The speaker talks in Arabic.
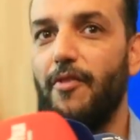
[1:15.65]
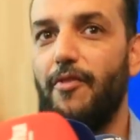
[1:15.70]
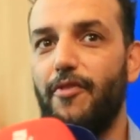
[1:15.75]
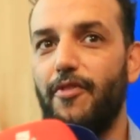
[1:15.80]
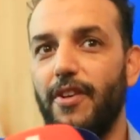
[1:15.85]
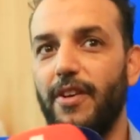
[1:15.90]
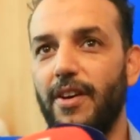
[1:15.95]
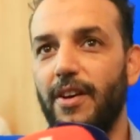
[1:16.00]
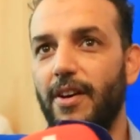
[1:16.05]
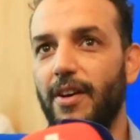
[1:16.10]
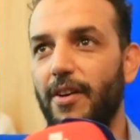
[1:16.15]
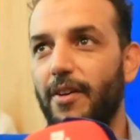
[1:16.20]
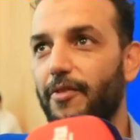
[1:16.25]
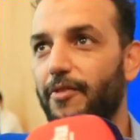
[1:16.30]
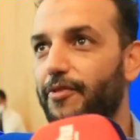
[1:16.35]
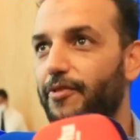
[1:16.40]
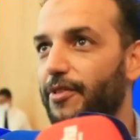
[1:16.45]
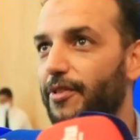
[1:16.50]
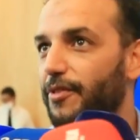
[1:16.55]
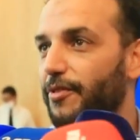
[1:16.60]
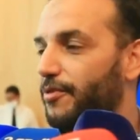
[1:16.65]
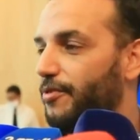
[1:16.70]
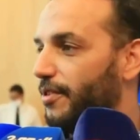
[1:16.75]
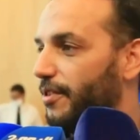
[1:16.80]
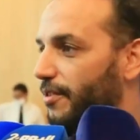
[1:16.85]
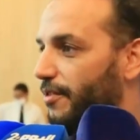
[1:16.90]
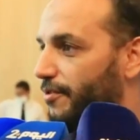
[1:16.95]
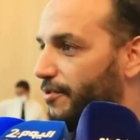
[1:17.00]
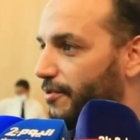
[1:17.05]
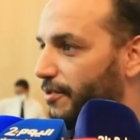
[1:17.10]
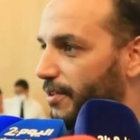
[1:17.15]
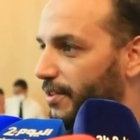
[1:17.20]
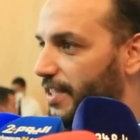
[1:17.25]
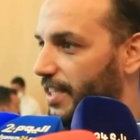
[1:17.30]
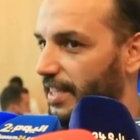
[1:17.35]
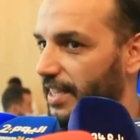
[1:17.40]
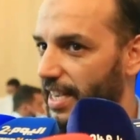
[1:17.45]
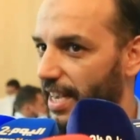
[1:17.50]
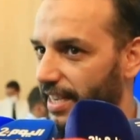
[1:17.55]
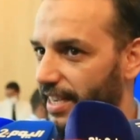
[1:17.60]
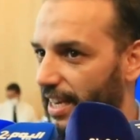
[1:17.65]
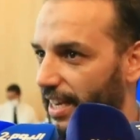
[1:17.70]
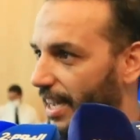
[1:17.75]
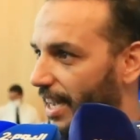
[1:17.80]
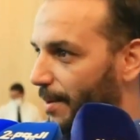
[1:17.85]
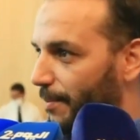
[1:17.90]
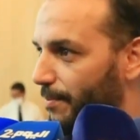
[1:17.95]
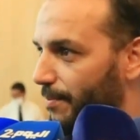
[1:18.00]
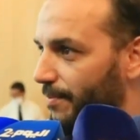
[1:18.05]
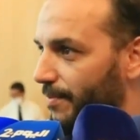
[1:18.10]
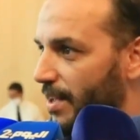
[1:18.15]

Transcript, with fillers: في في في, في سيدي يحيى الغرب